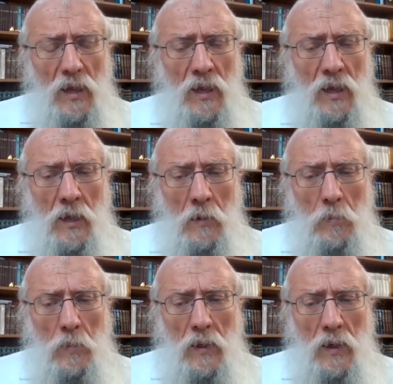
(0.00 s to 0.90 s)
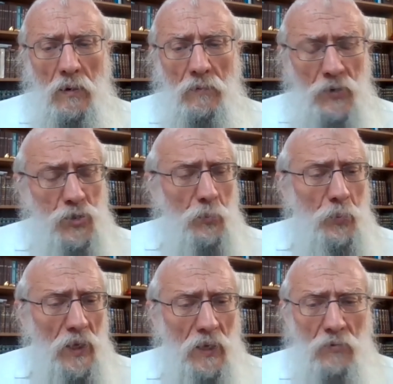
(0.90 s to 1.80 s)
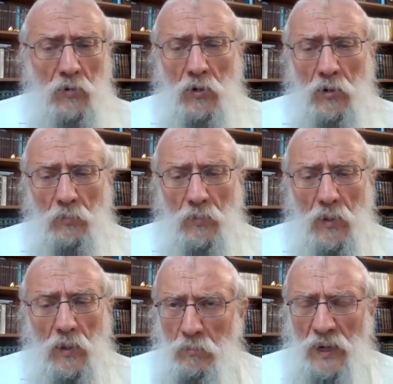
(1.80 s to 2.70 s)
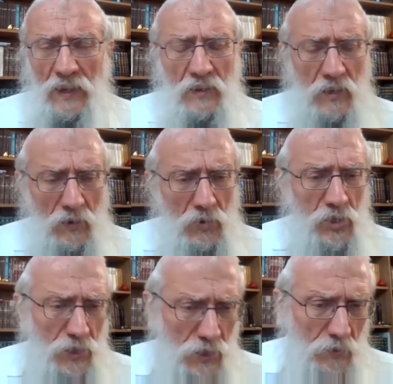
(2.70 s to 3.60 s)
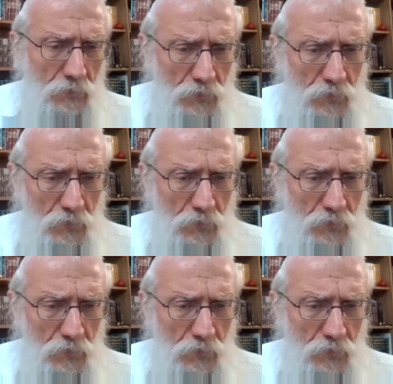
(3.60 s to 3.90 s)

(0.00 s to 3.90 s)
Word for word: И э, выступил его брат его жены.